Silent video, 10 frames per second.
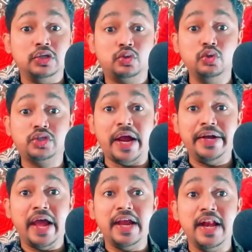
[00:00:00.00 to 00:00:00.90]

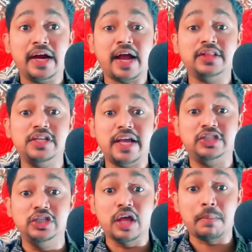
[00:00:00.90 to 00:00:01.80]
सुसाइड आई लगा दिया
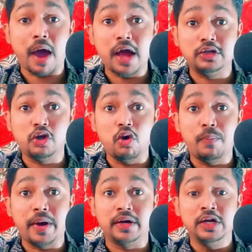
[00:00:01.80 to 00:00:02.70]
जिंदर महल के
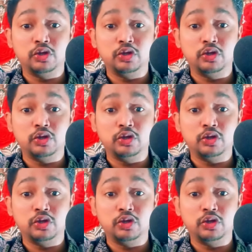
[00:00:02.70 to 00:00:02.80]
ऊपर